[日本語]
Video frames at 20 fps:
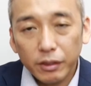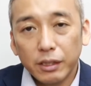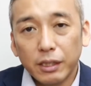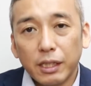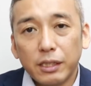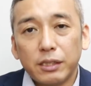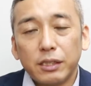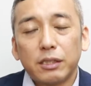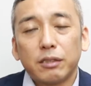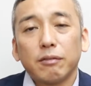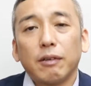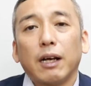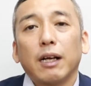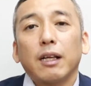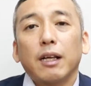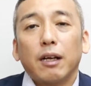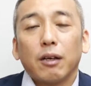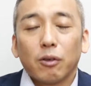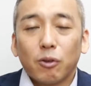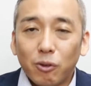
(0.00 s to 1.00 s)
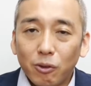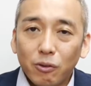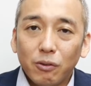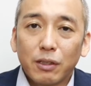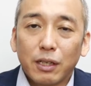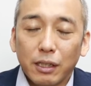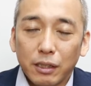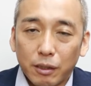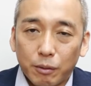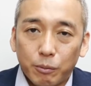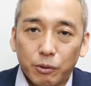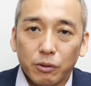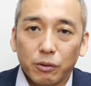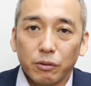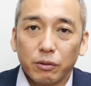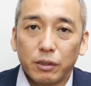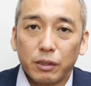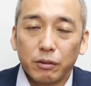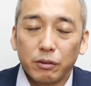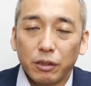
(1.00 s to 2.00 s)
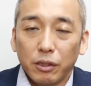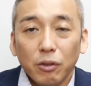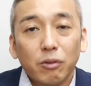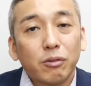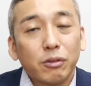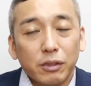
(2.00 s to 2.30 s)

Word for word: で実は高価なものっていうのよ